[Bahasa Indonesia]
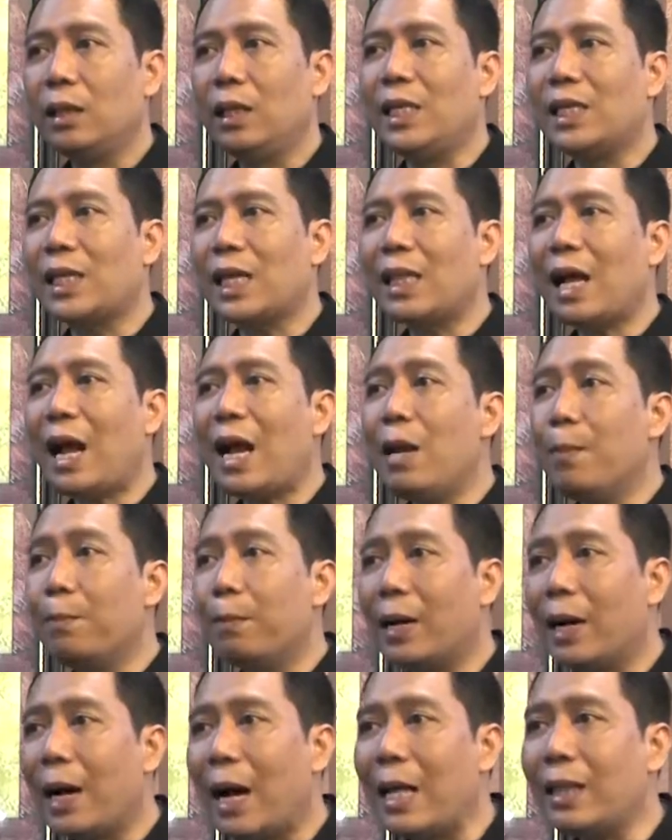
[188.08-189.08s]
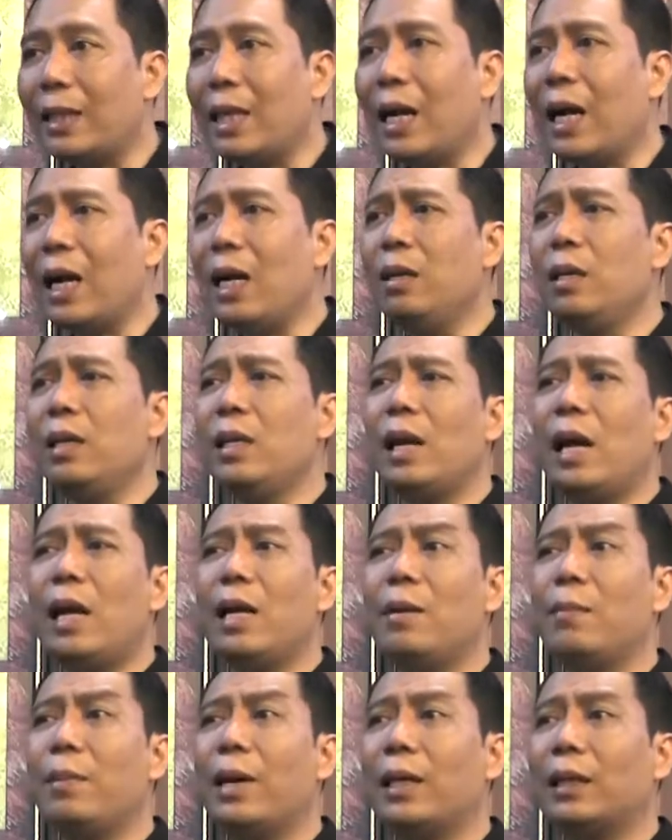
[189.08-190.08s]
Di saat Anda mengatakan diri
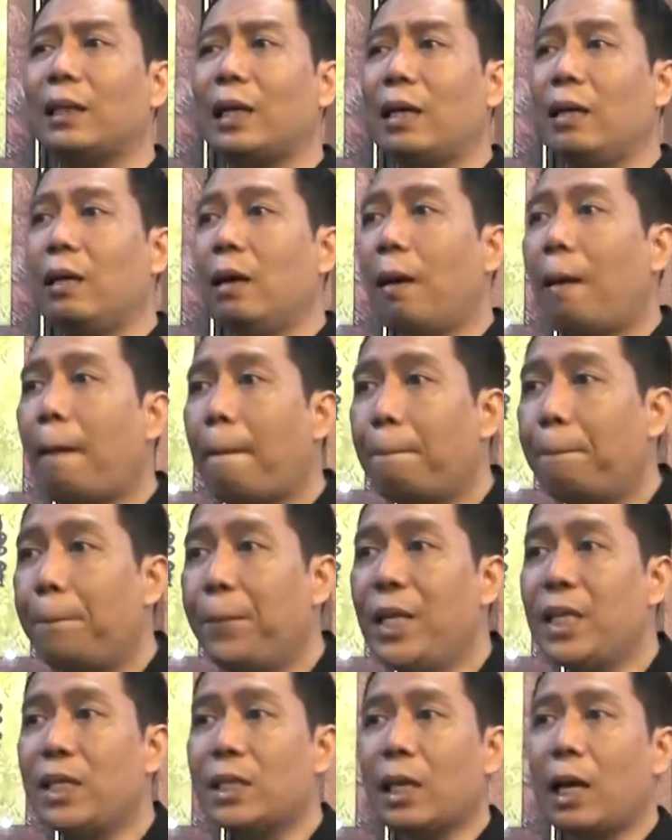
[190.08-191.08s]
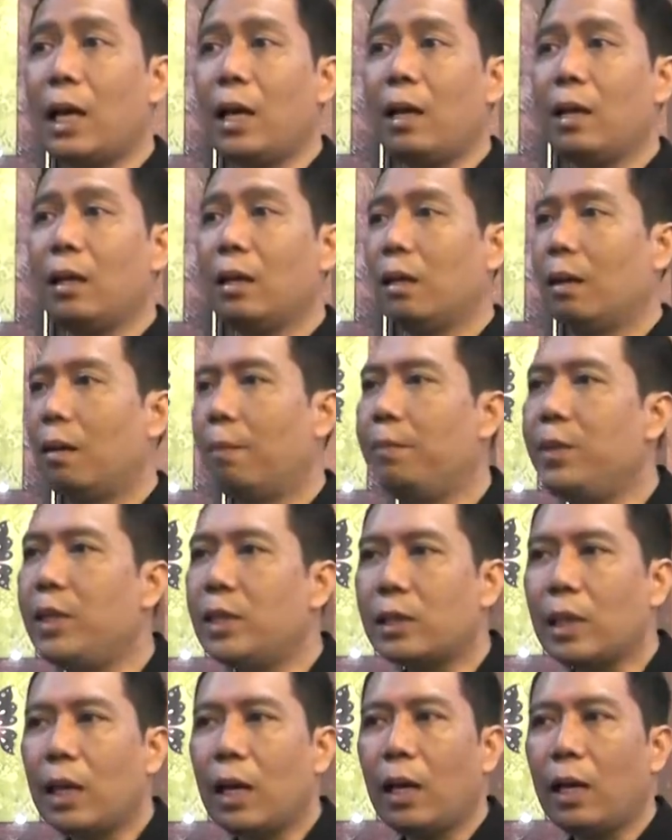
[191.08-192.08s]
Anda mengatakan bisa,
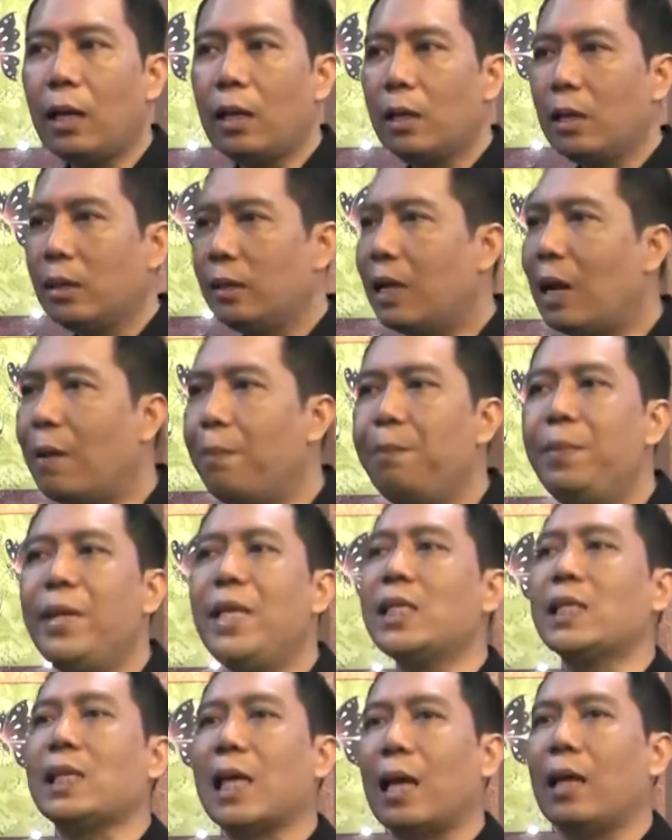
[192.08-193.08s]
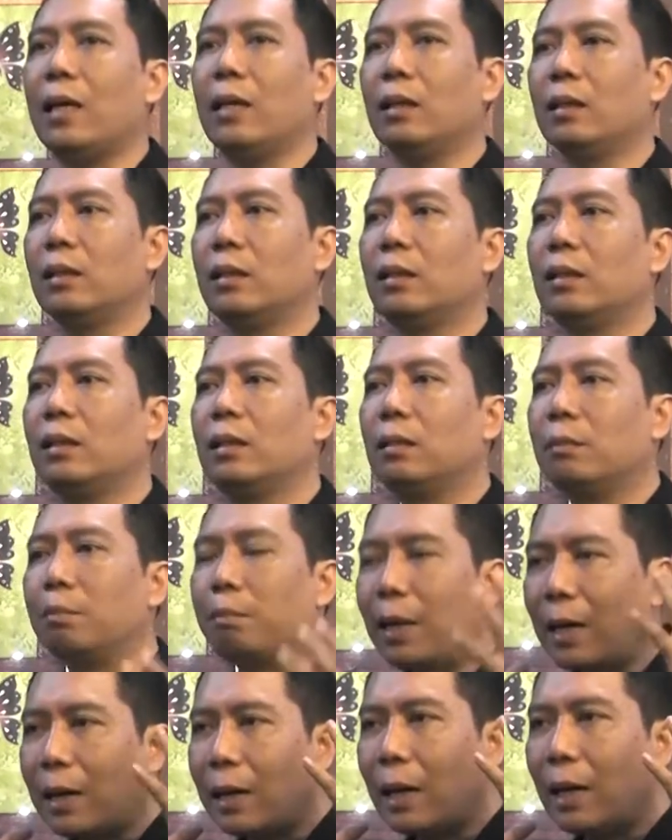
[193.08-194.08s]
bisa, dan bisa,
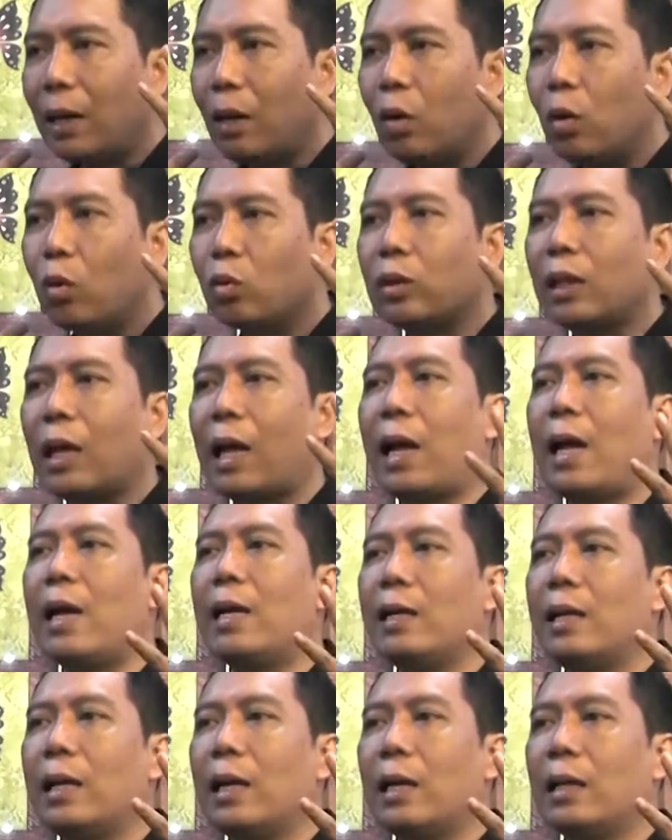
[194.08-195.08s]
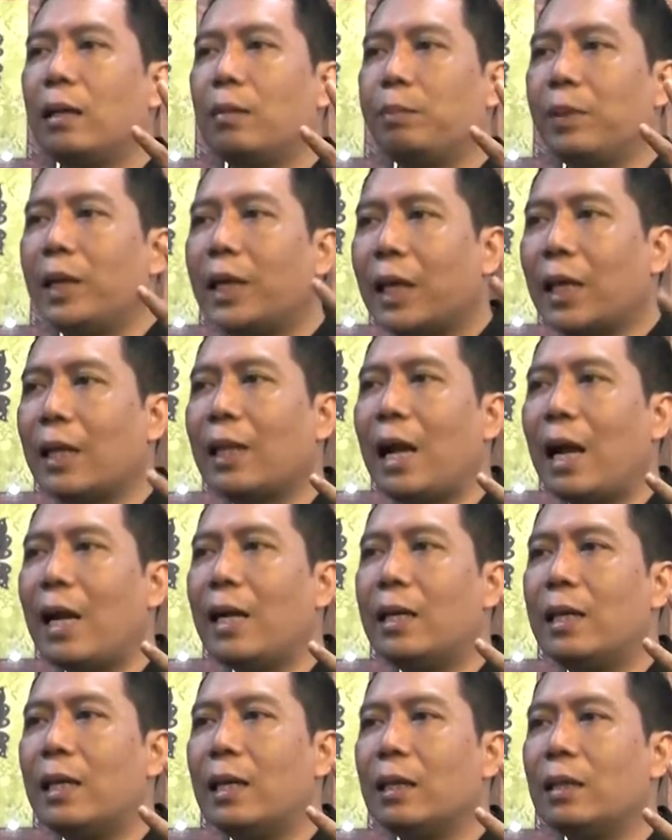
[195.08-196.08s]
maka otak Anda, pikir
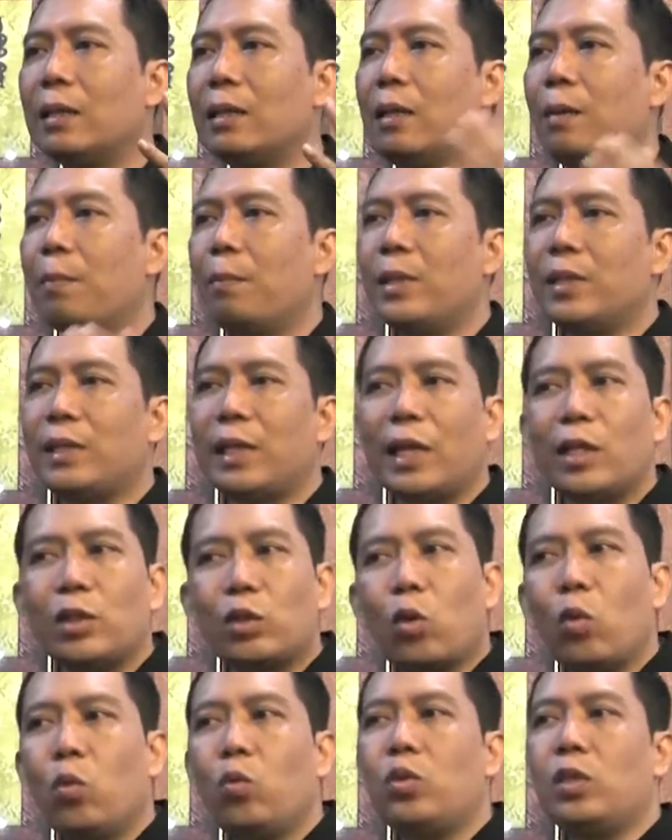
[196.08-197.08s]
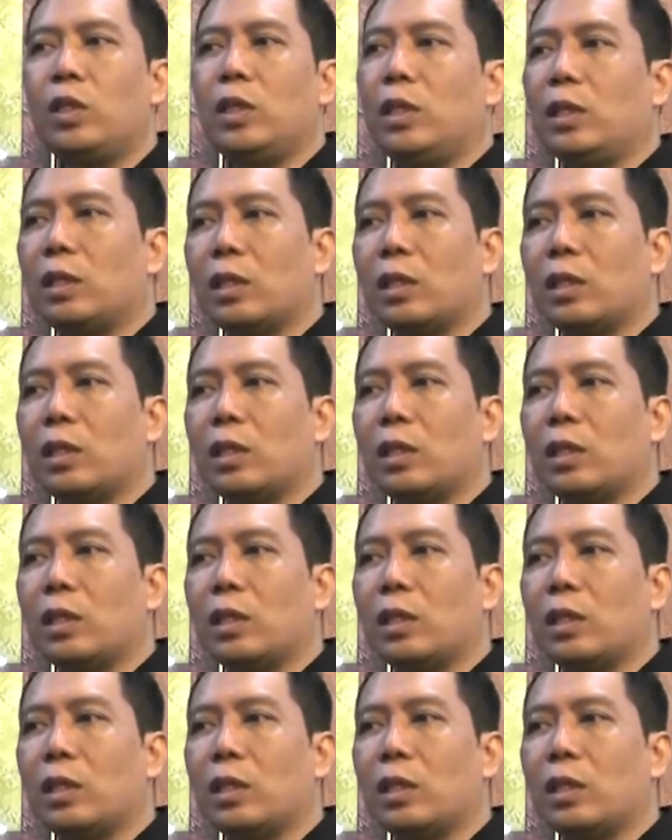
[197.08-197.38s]
Anda mencari solusi